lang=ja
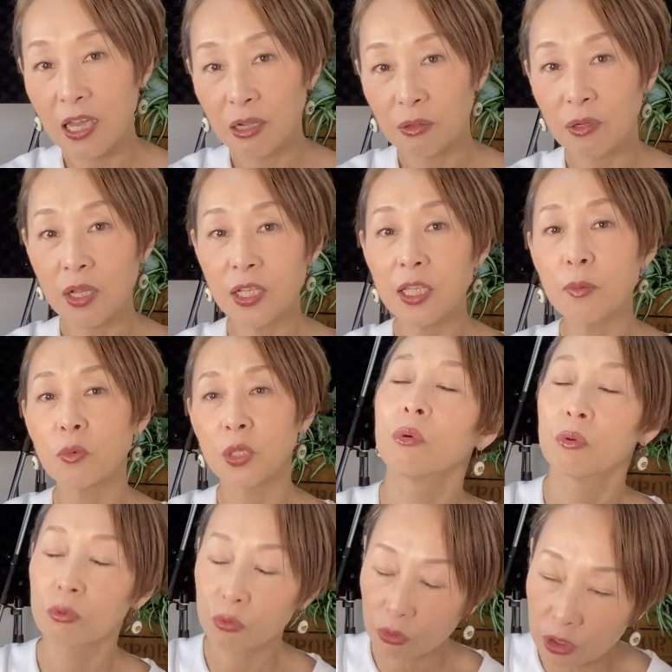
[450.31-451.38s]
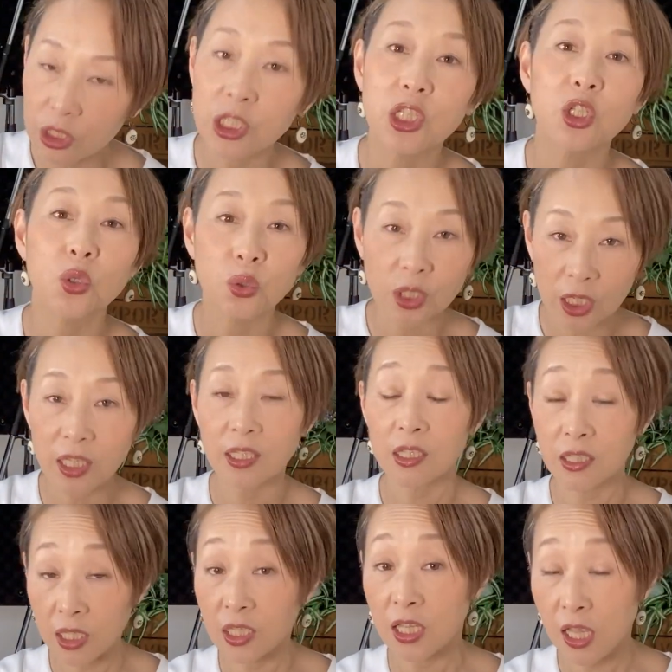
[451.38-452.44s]
これはでも本当に日常的に
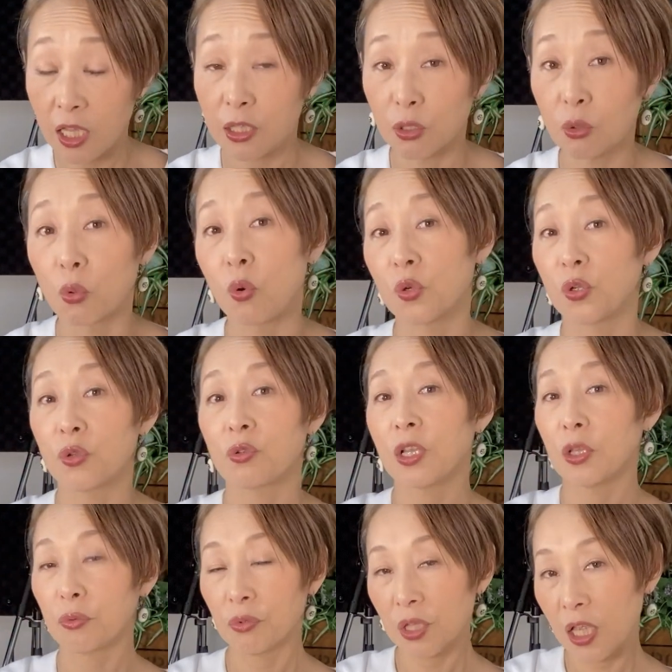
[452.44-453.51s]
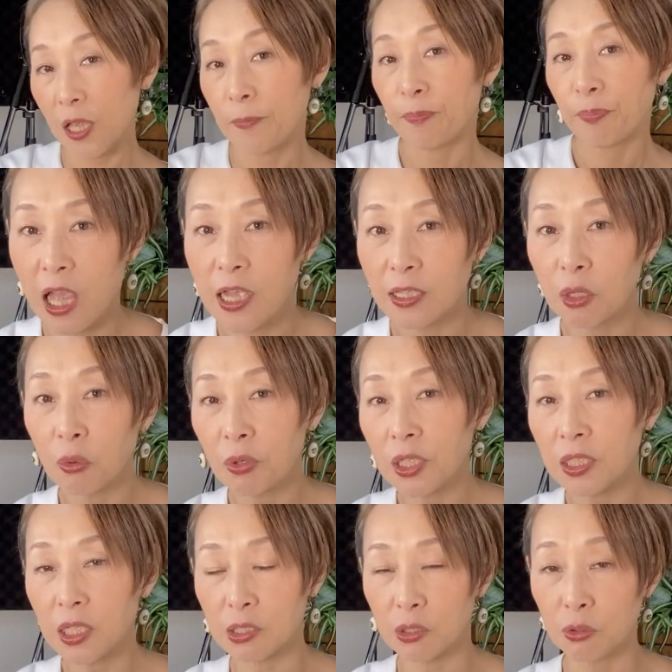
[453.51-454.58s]
全然やってる呼吸なので、で、これっ
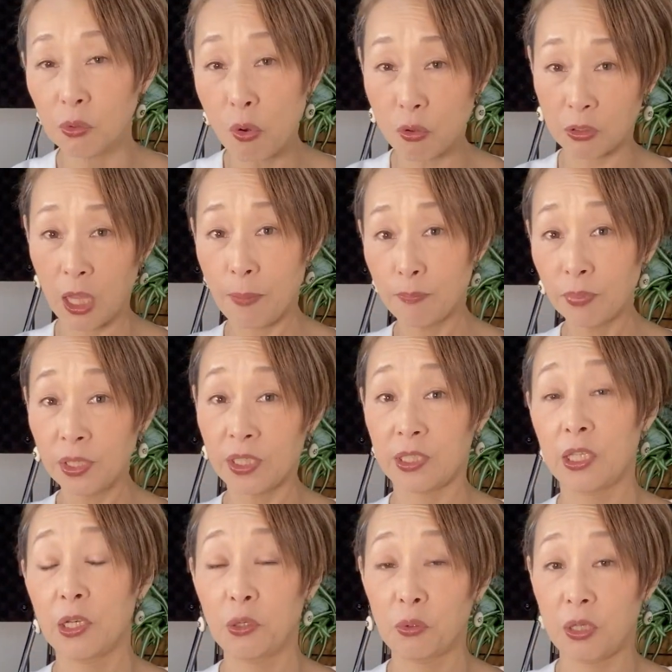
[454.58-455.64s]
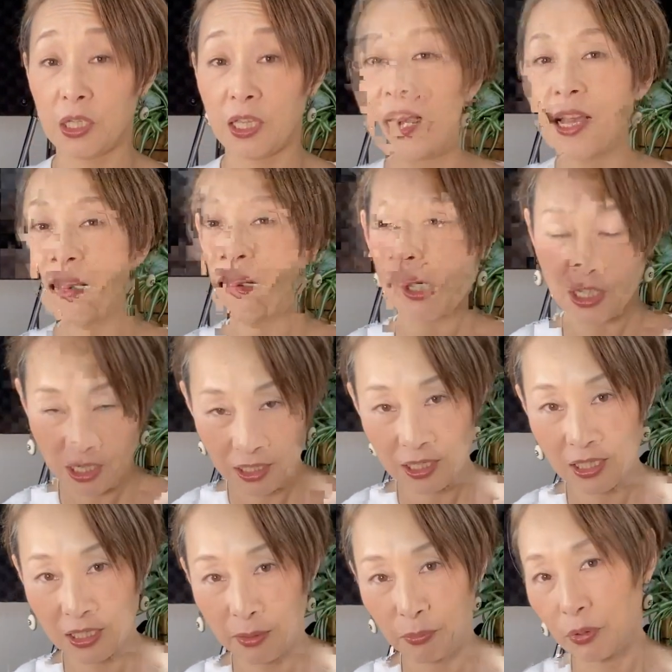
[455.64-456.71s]
てすごくたっぷり吸ってるような気がするじゃないですか。